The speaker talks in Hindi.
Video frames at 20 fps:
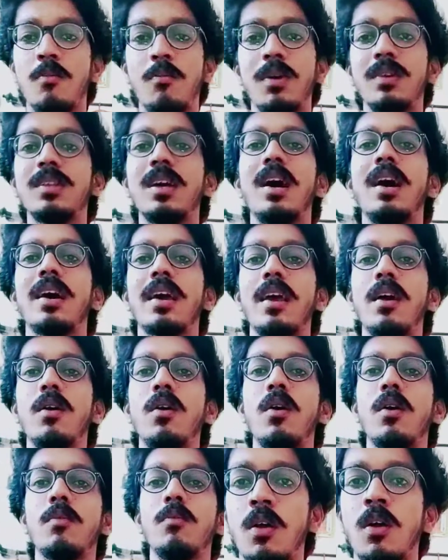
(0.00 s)
मज़ा आ गया
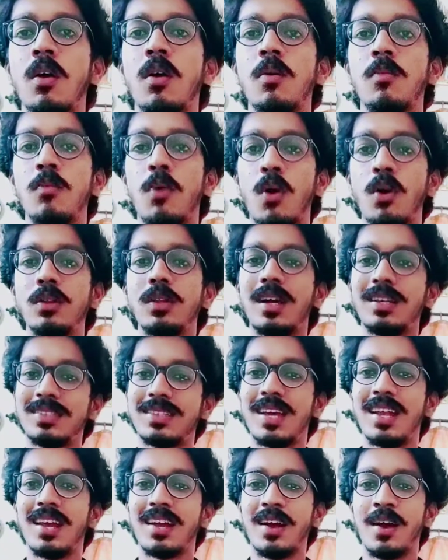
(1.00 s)
और बहुत बहुत
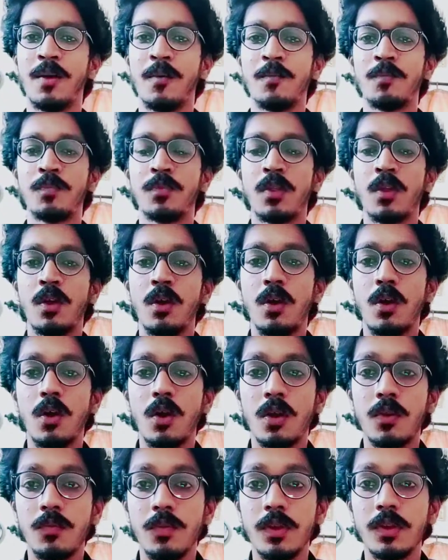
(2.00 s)
अच्छा लगा
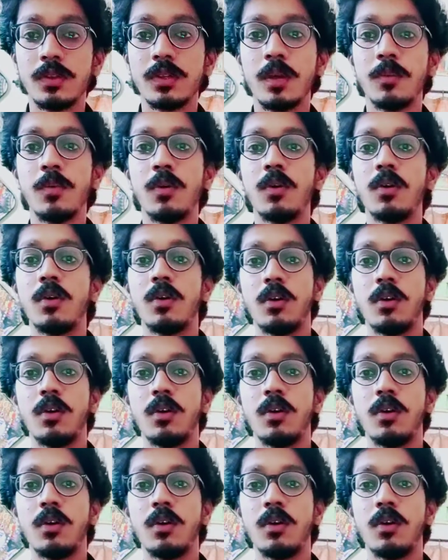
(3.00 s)
और फिर जब